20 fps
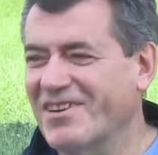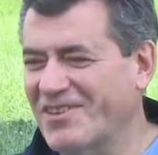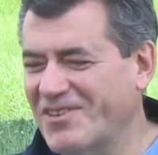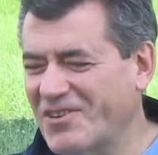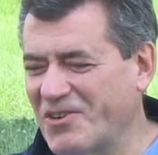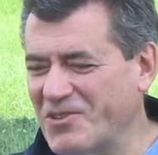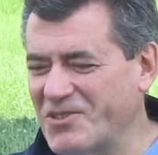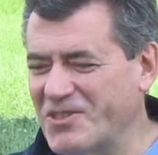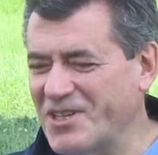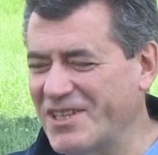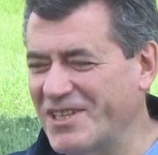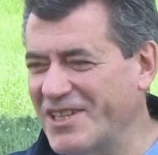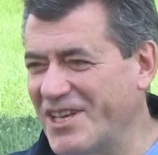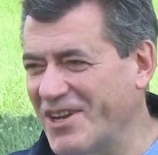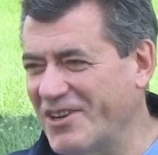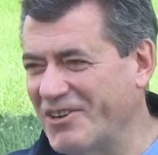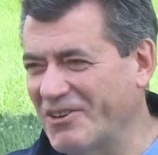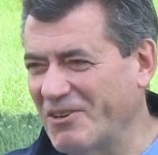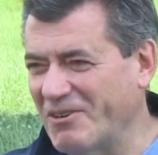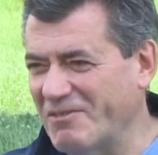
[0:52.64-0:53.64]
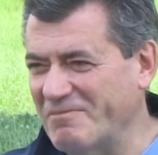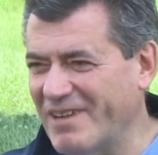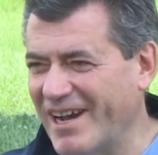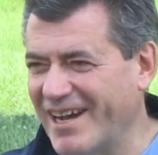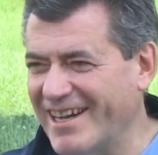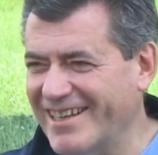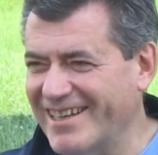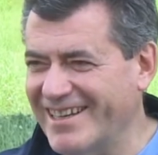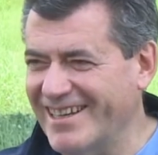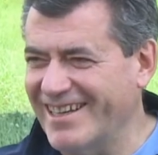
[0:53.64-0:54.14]
così dicono,
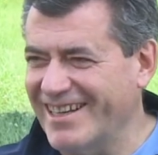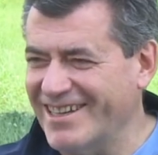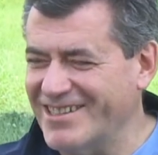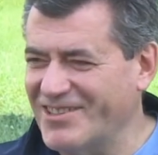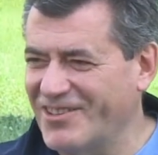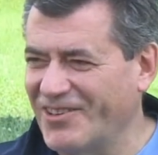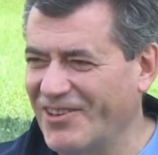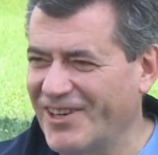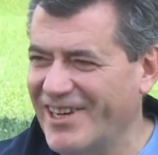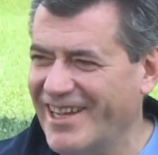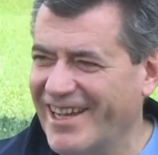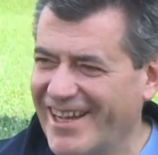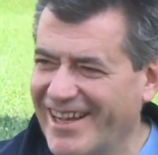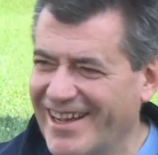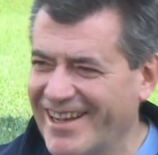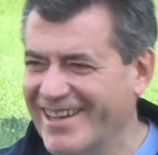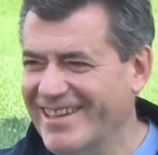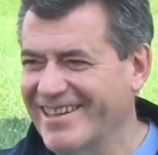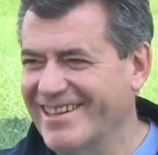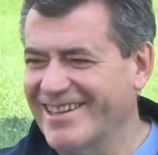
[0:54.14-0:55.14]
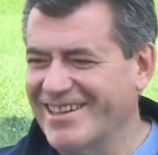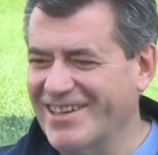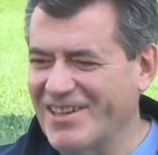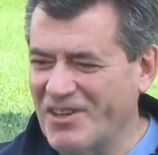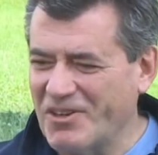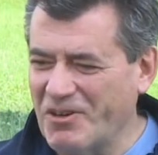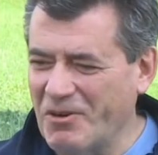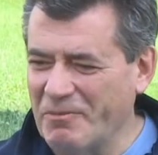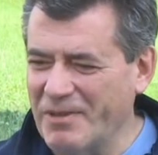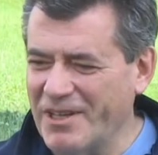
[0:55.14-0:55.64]
ma la storia,
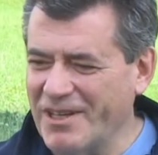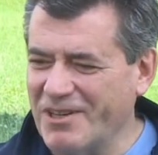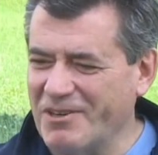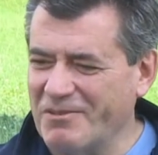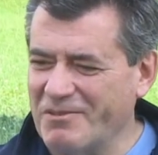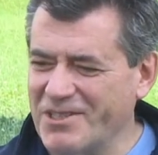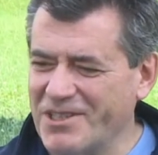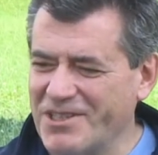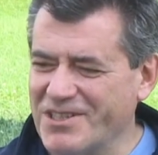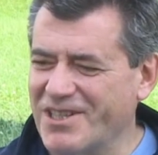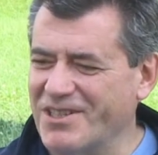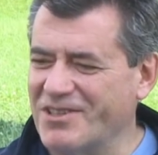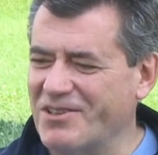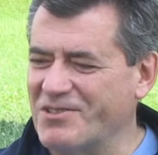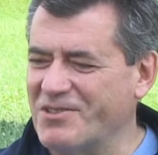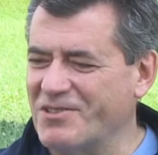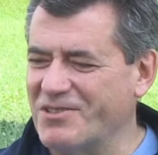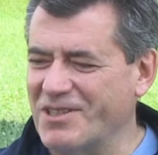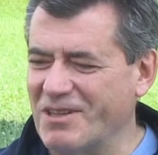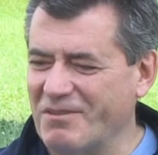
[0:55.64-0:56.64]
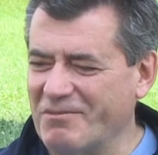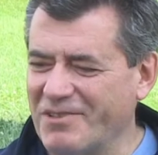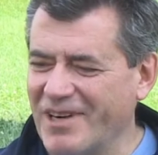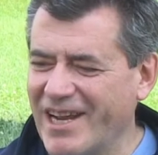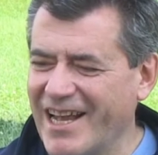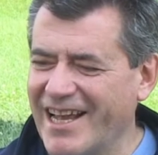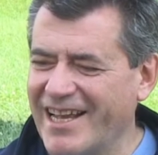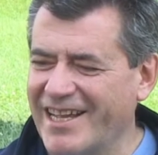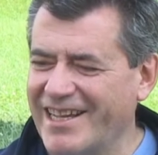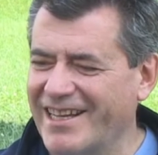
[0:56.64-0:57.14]
come, come c'è scritto su
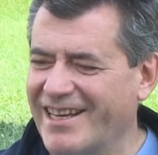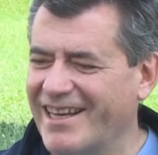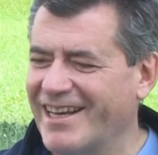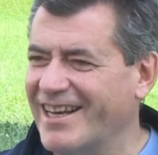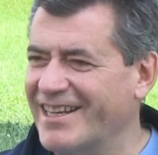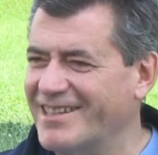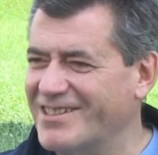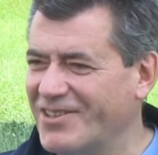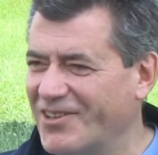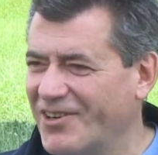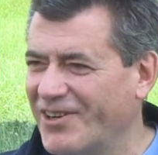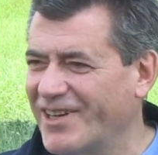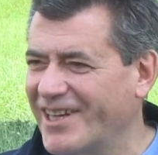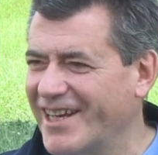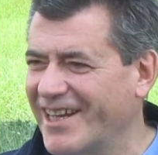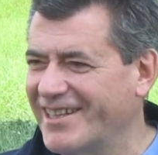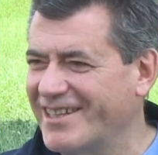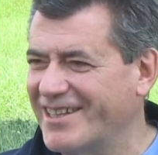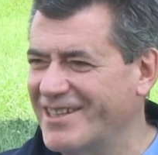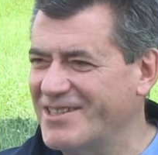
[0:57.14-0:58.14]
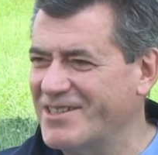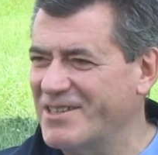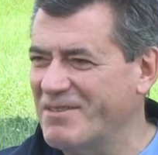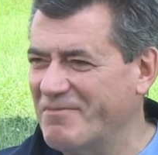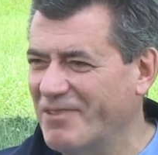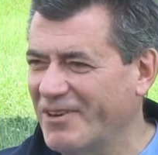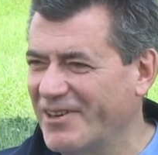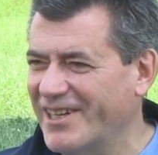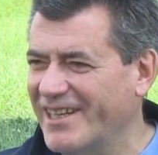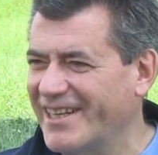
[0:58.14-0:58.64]
Samurai, la storia è
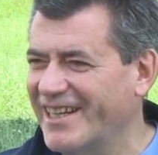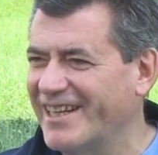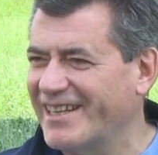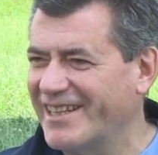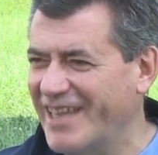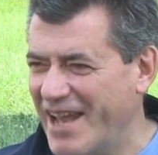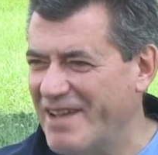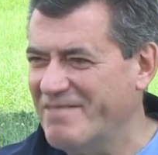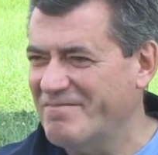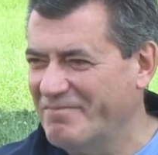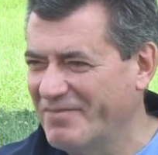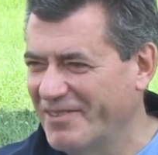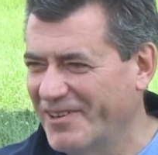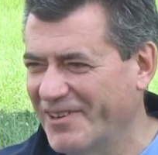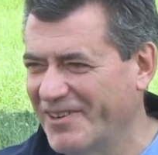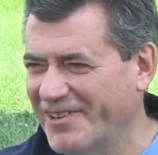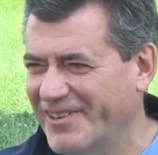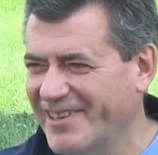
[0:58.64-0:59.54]
testimone del tempo.